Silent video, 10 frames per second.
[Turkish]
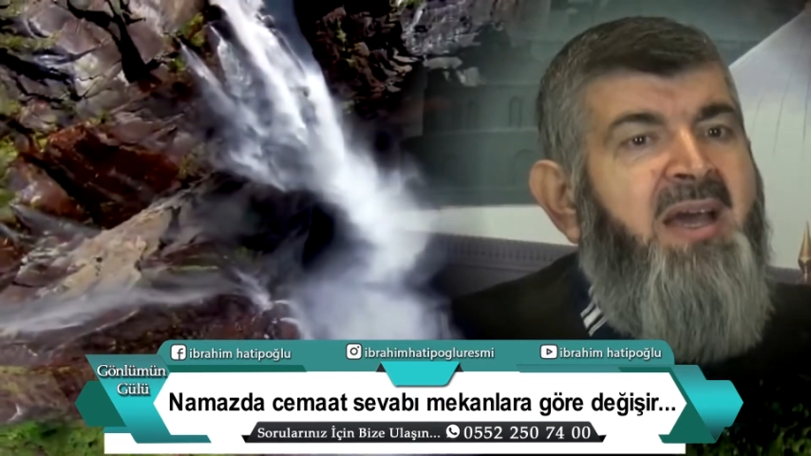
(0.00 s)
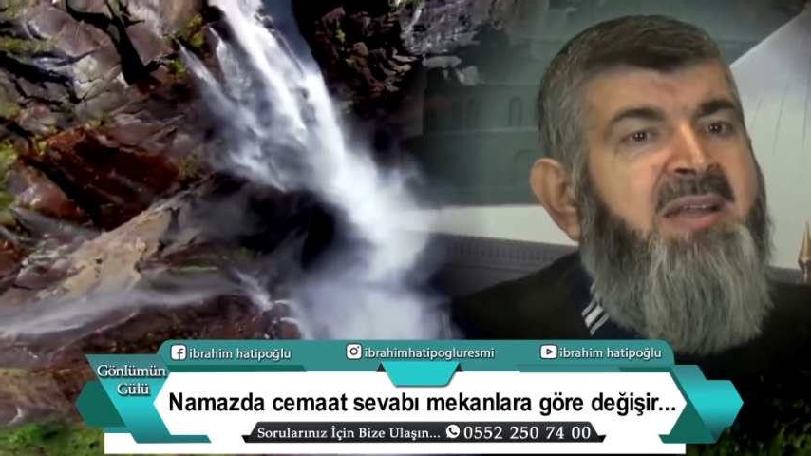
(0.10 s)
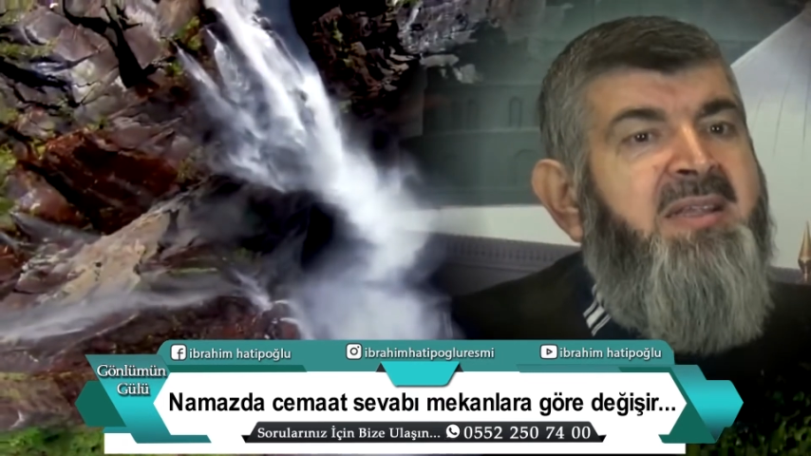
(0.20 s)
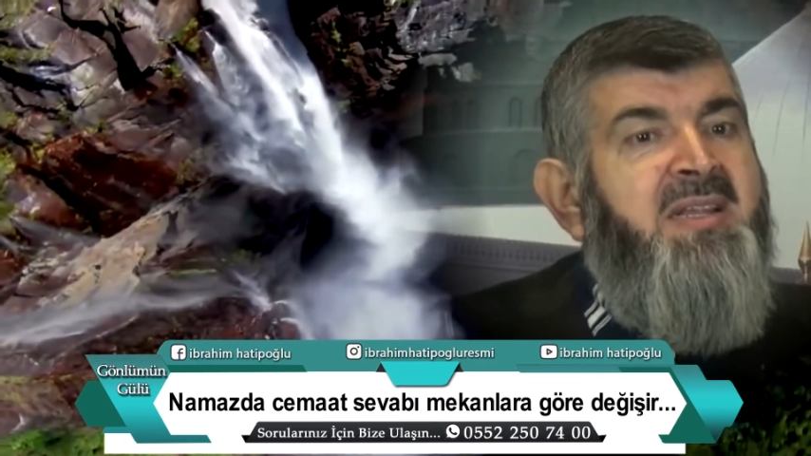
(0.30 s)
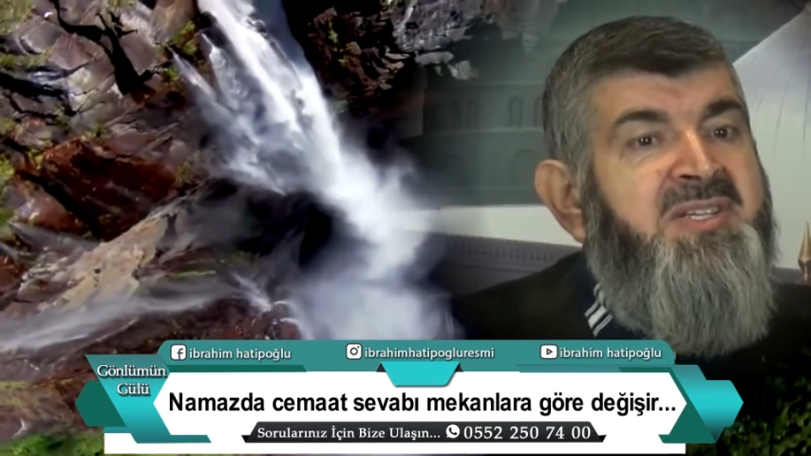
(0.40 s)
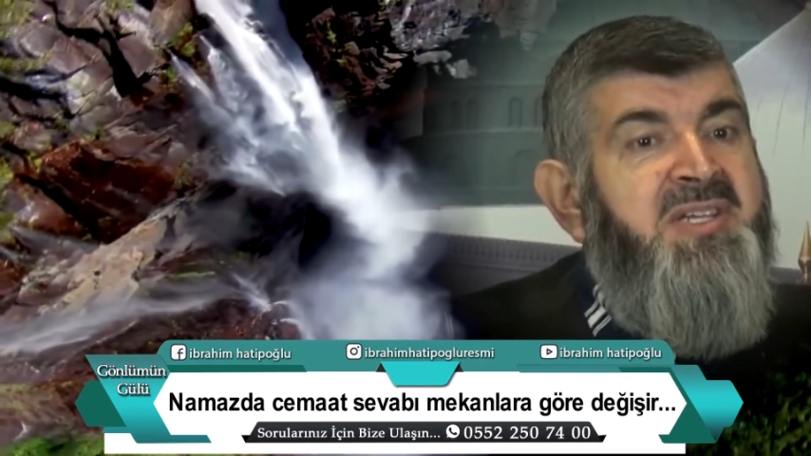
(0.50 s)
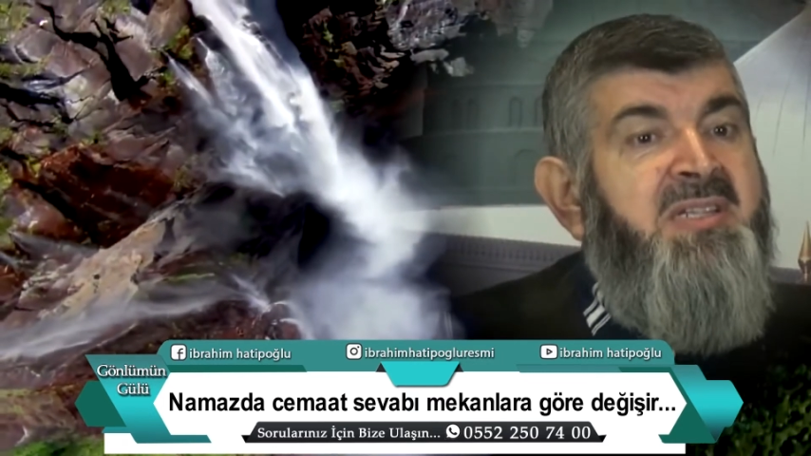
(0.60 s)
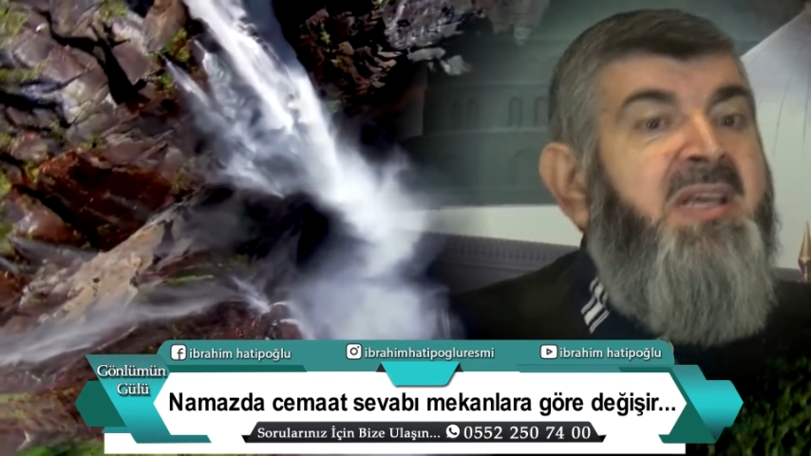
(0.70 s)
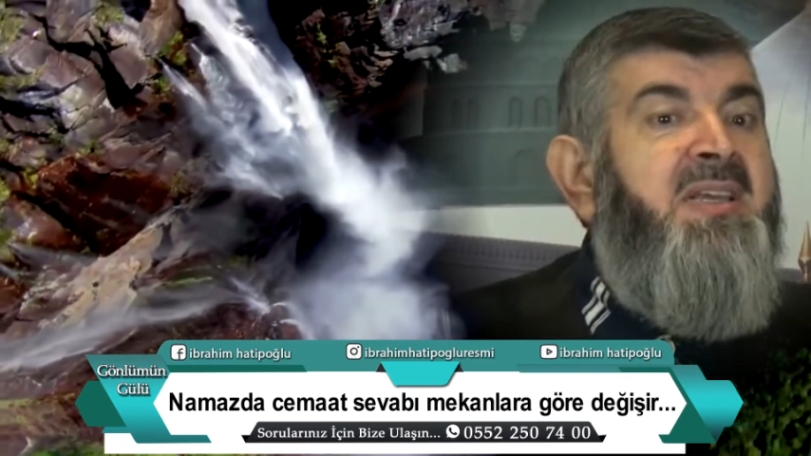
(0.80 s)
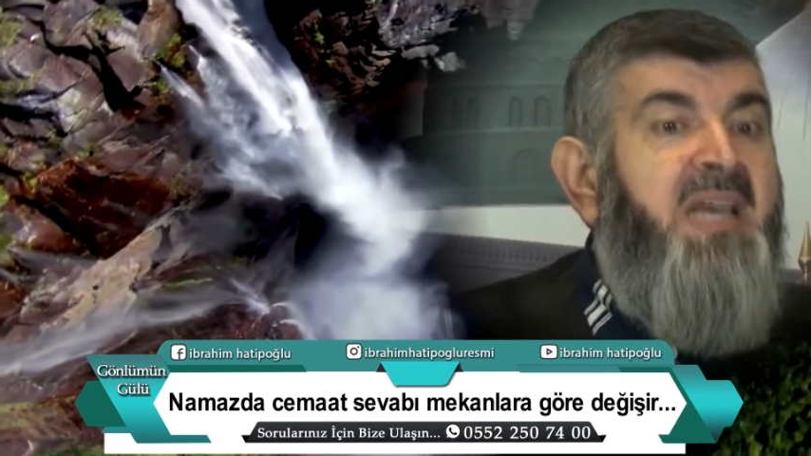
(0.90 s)
her
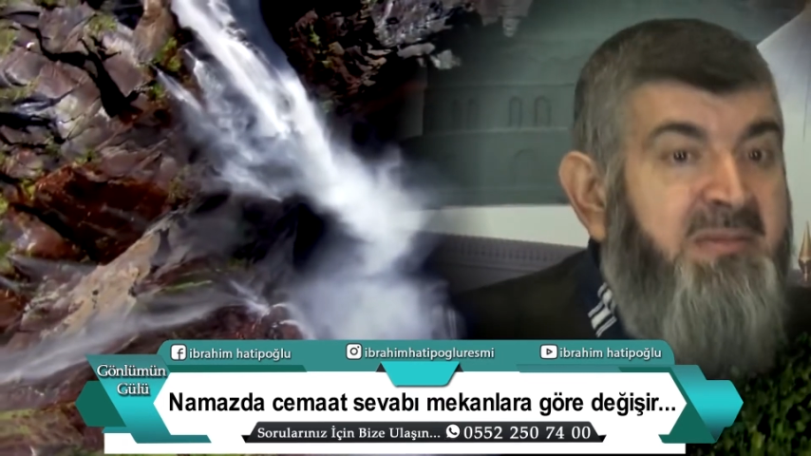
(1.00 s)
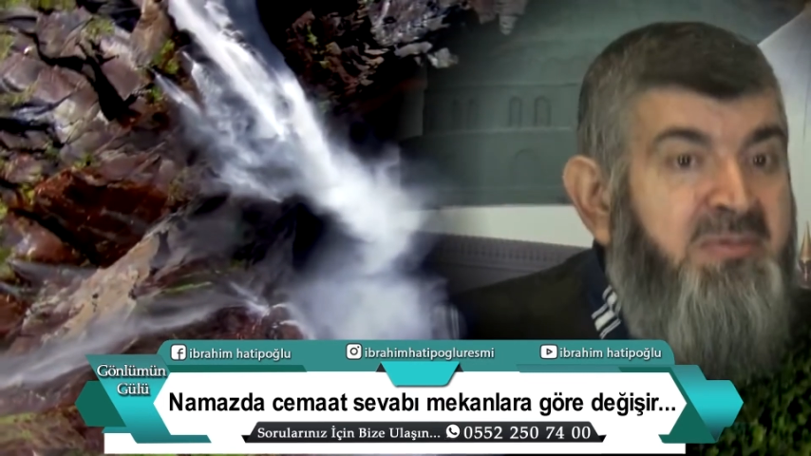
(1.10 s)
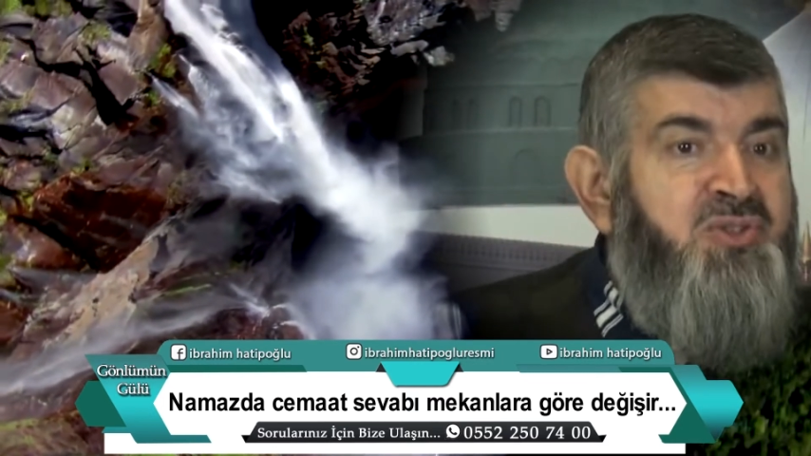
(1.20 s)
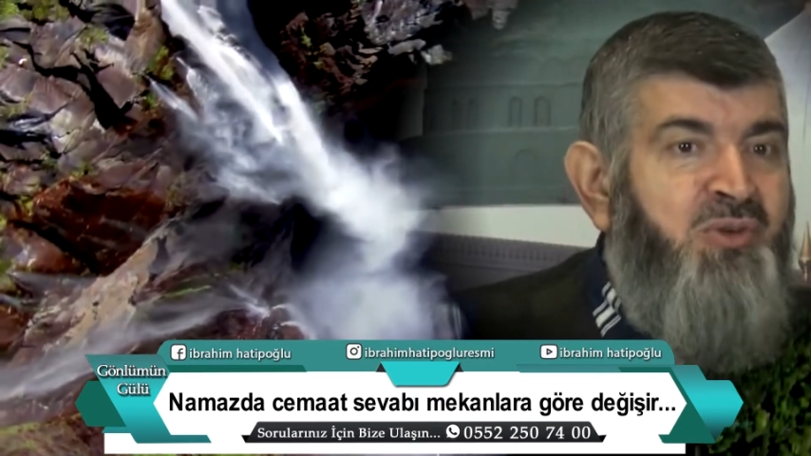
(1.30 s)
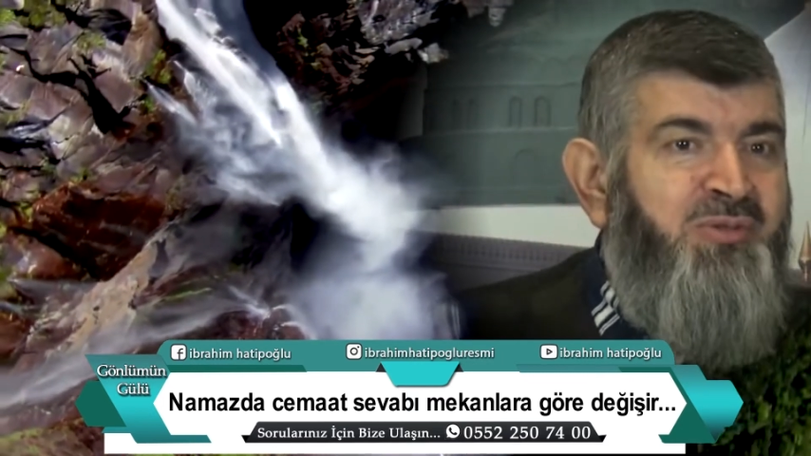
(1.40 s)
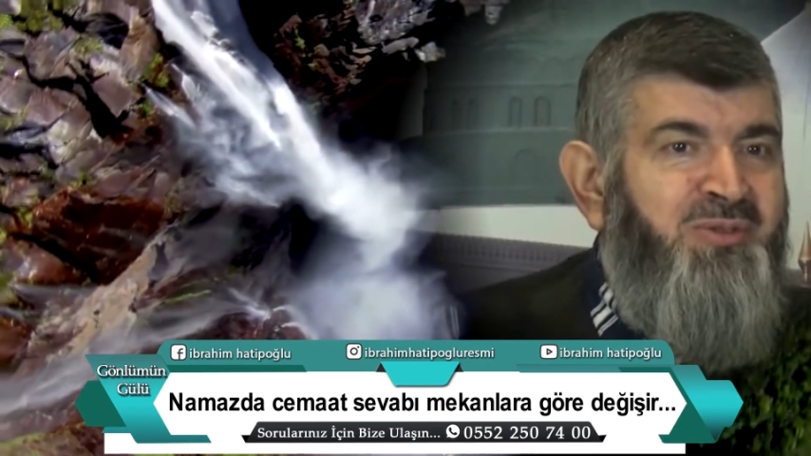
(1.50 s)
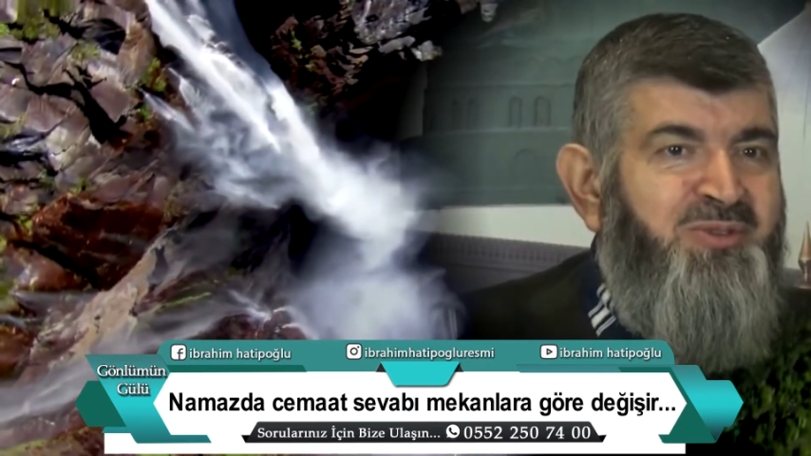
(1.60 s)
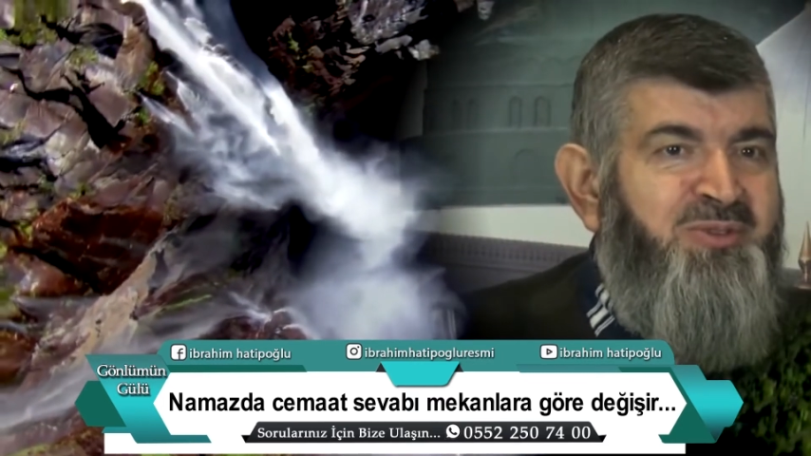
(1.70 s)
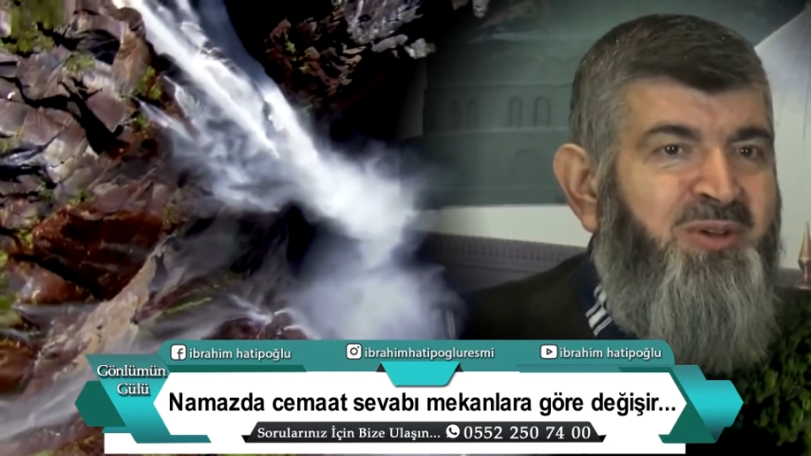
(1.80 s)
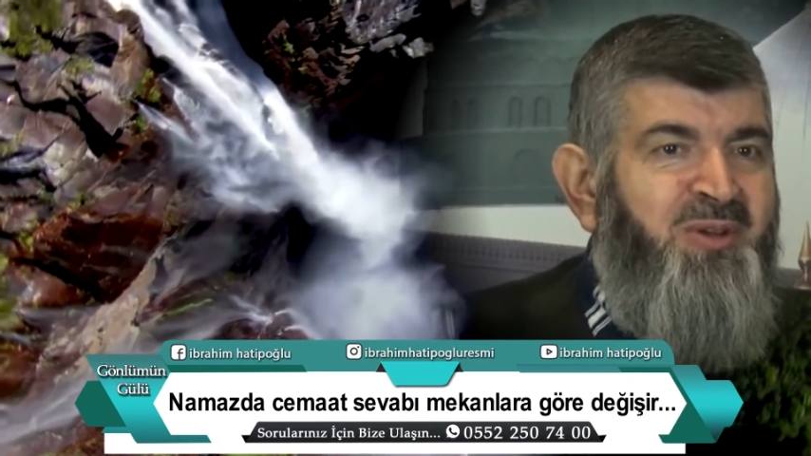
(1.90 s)
derecenin de 70
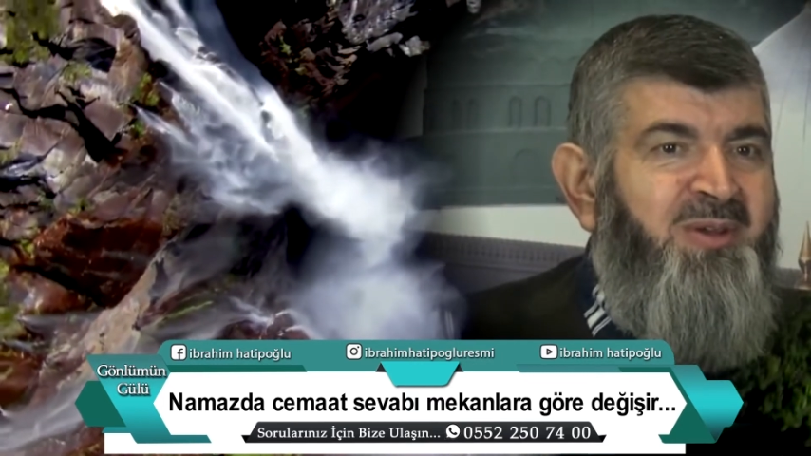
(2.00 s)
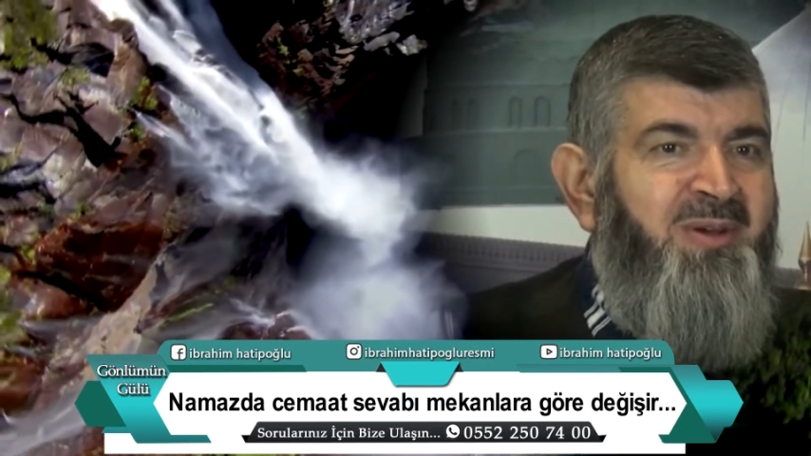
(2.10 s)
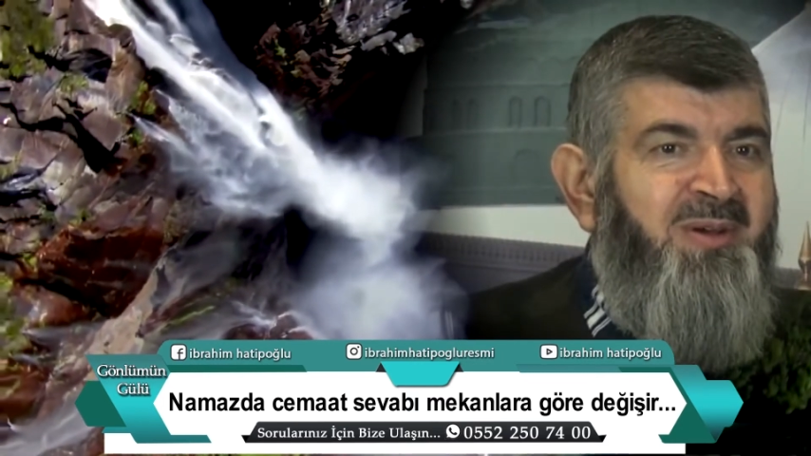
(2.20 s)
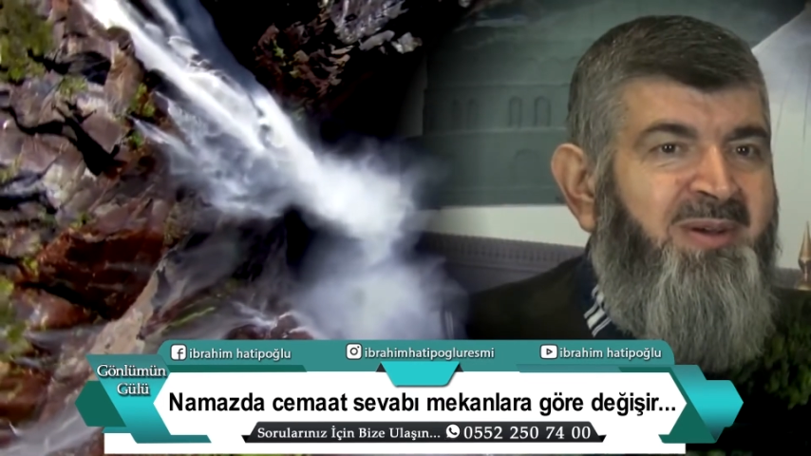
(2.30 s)
olduğunu söylüyor.